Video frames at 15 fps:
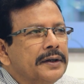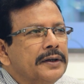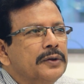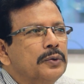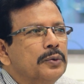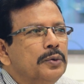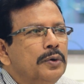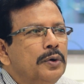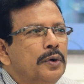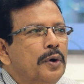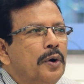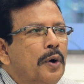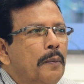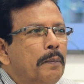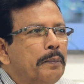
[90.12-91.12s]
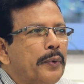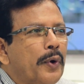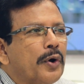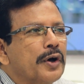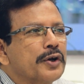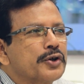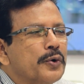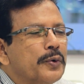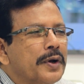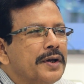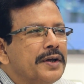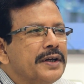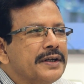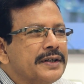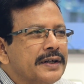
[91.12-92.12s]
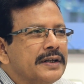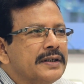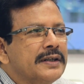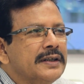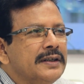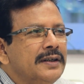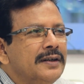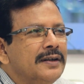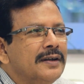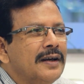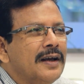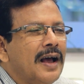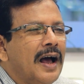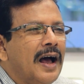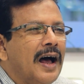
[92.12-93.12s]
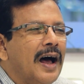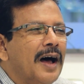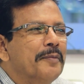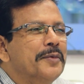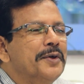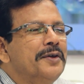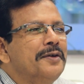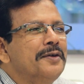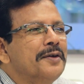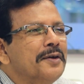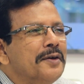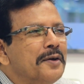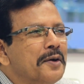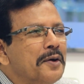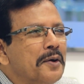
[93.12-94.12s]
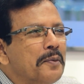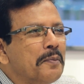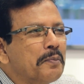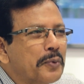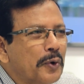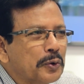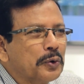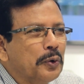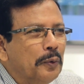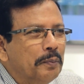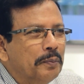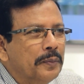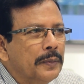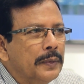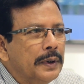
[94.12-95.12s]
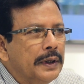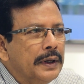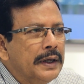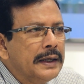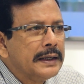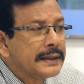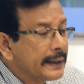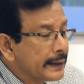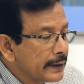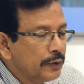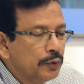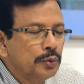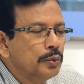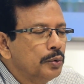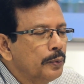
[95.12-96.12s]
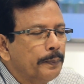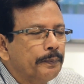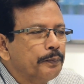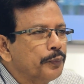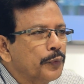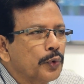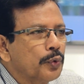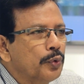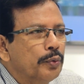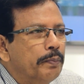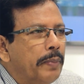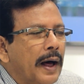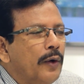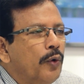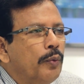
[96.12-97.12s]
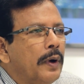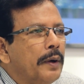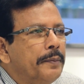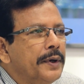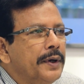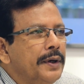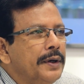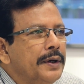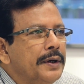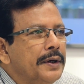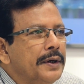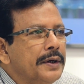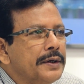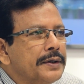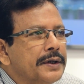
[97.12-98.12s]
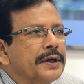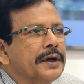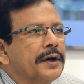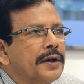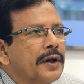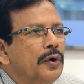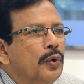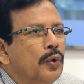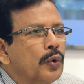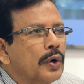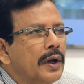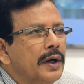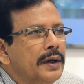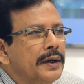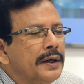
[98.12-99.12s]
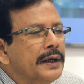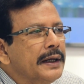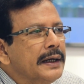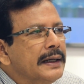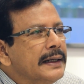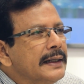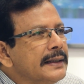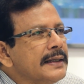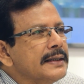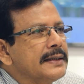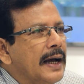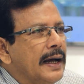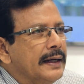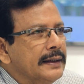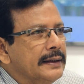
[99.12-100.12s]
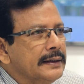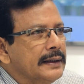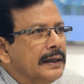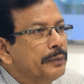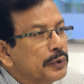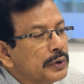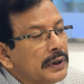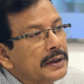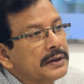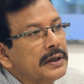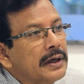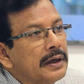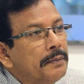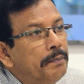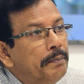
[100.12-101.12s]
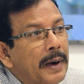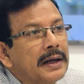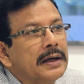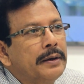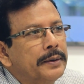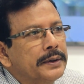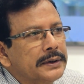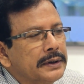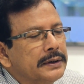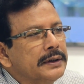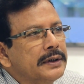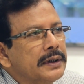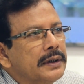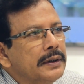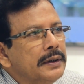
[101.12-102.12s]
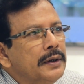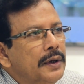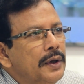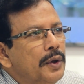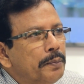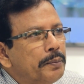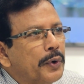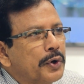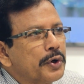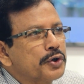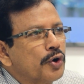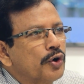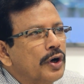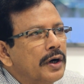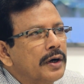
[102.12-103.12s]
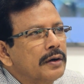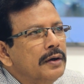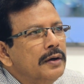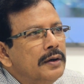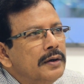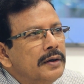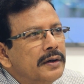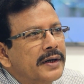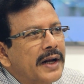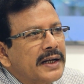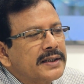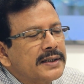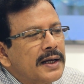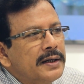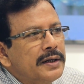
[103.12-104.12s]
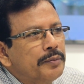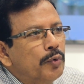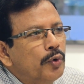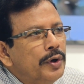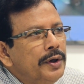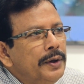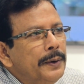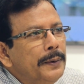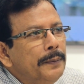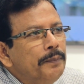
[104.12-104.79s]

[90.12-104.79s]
কিন্তু প্রকাশনায় এসেছি আমি প্রথম সেটা কিন্তু খুব ভালোভাবে সেখানকার লোকরা নিতে চায়নি এবং তাছাড়া বাংলা বাজার যেটা প্রকাশনার রাজধানী বলি